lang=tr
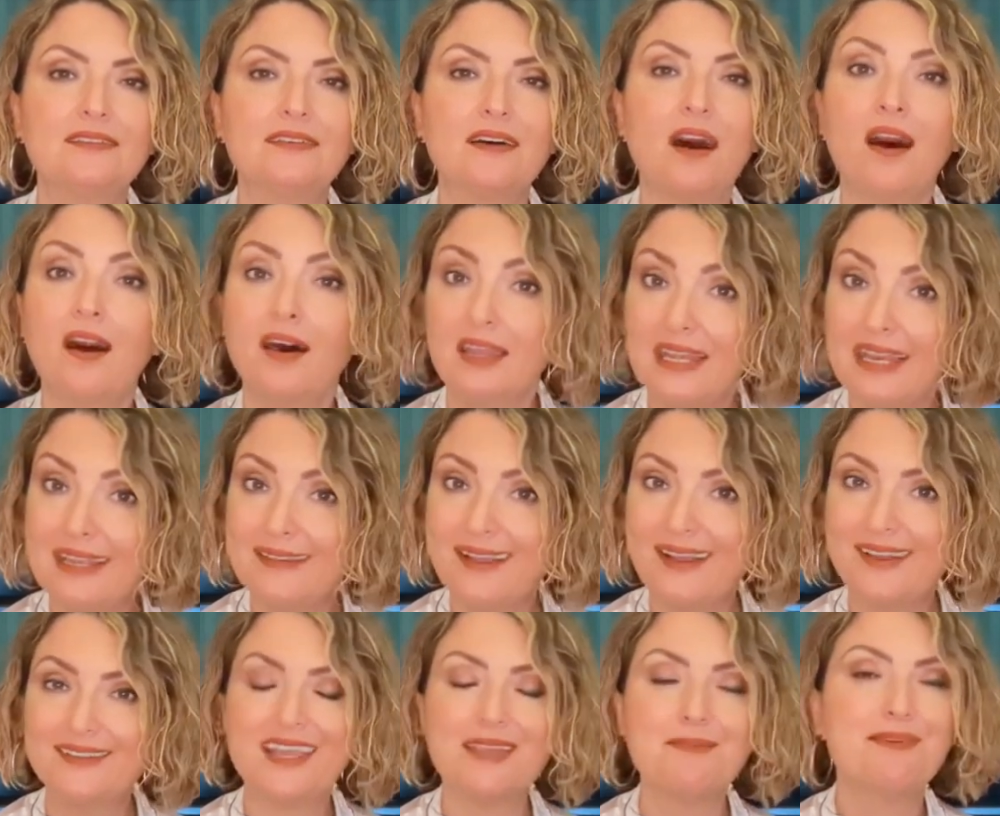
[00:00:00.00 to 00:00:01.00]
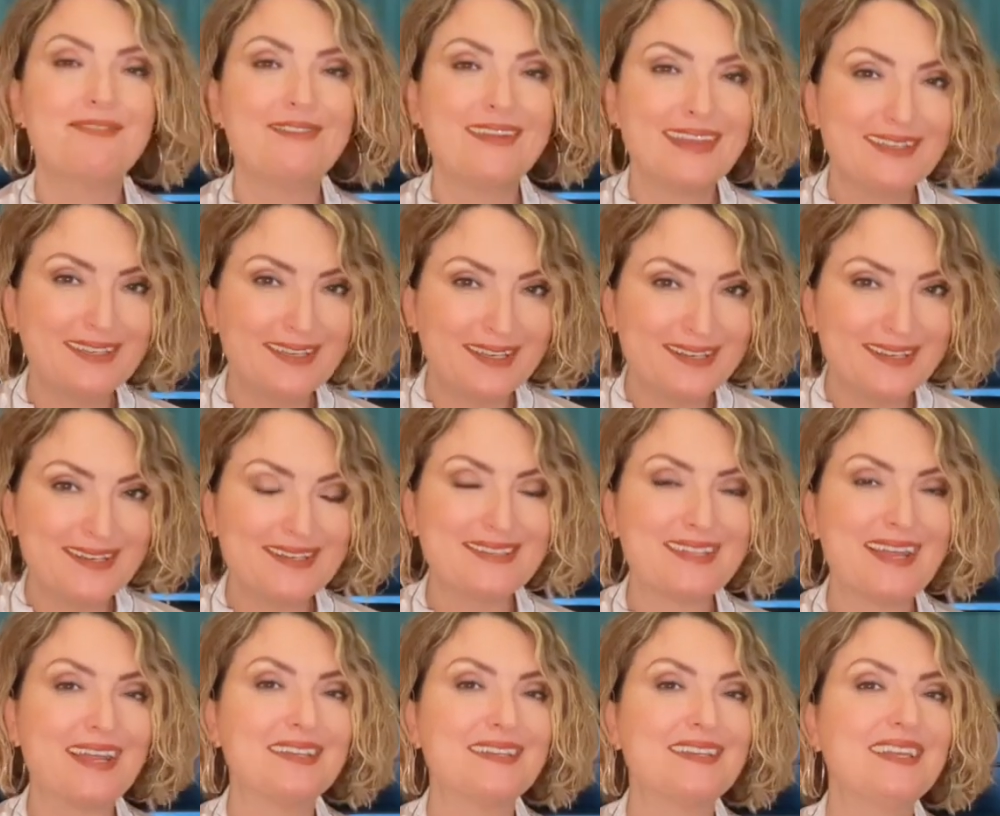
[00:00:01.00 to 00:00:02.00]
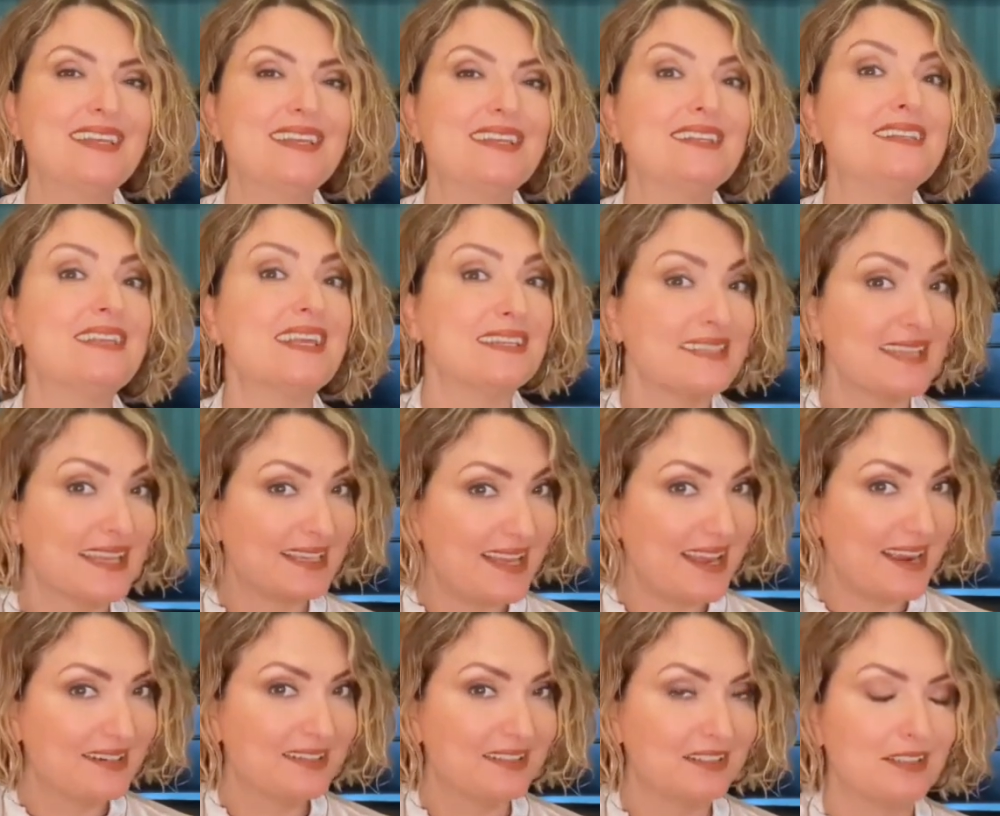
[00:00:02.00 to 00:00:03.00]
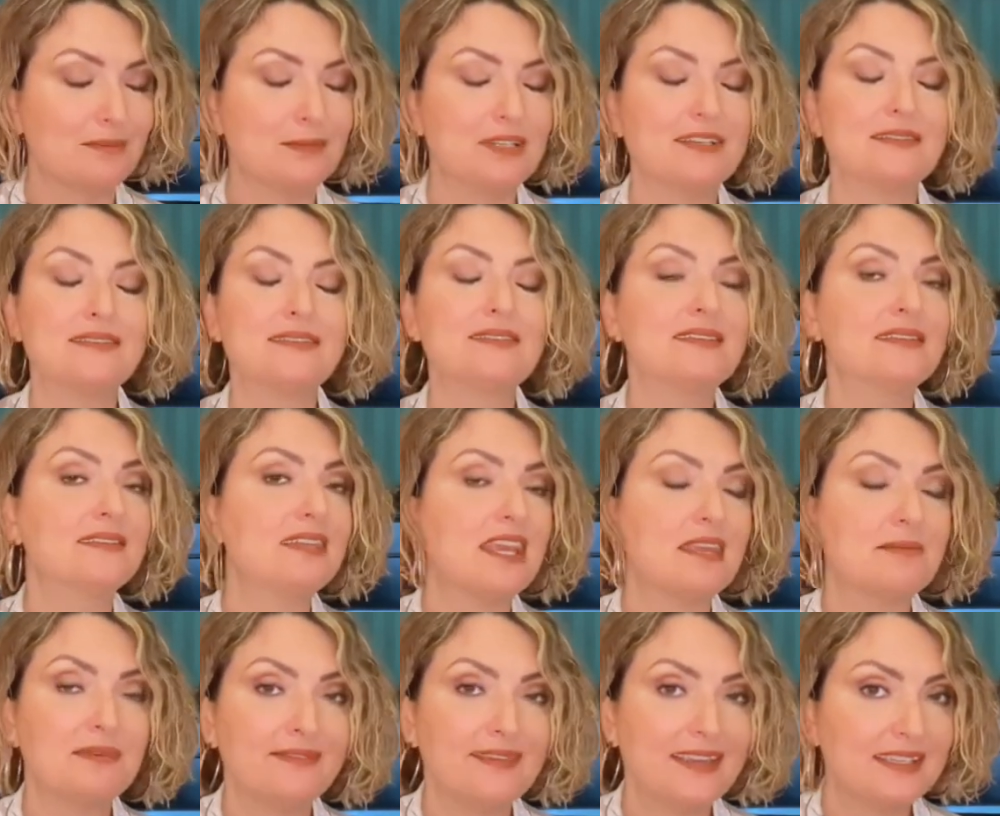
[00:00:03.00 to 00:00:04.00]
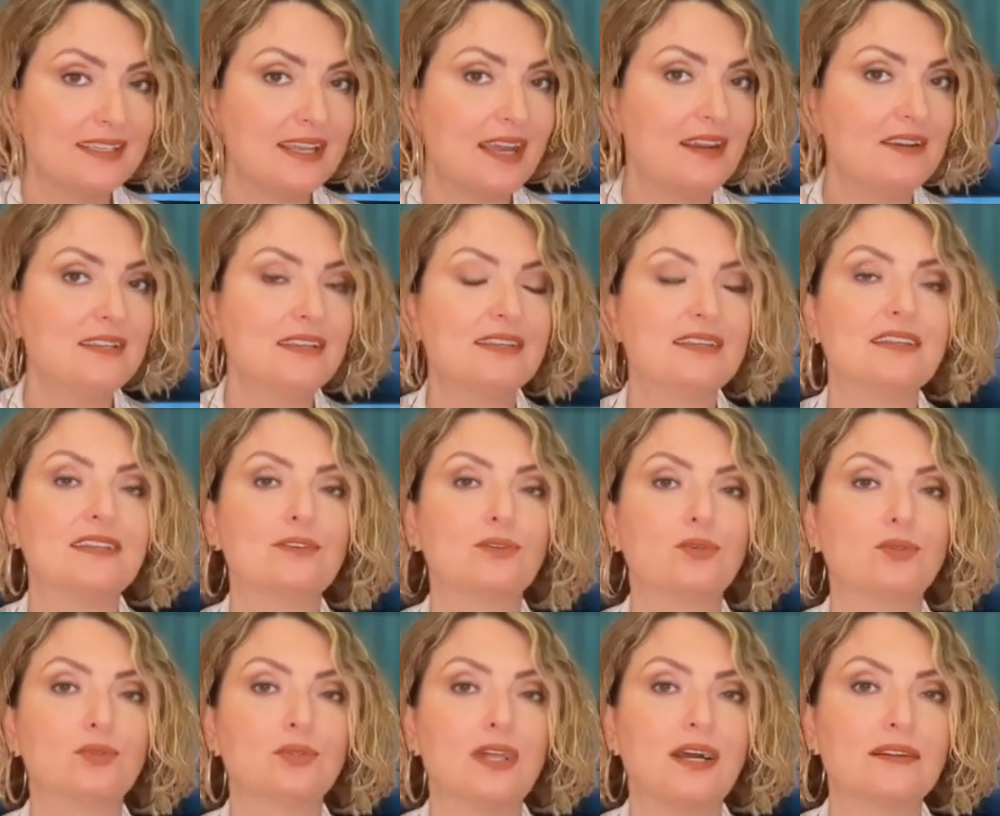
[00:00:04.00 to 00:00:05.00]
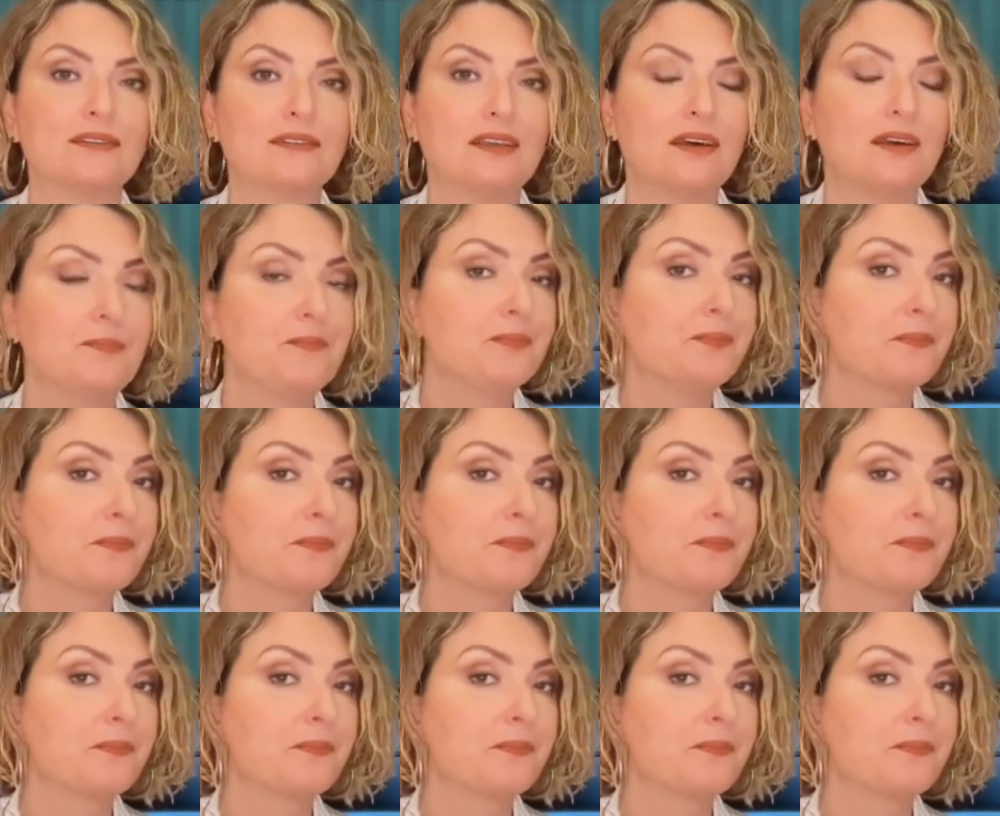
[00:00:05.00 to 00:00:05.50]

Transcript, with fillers: aileden, ebeveynlerinizden destekler de alabilirsiniz ya da ebeveynlerle ilgili konularda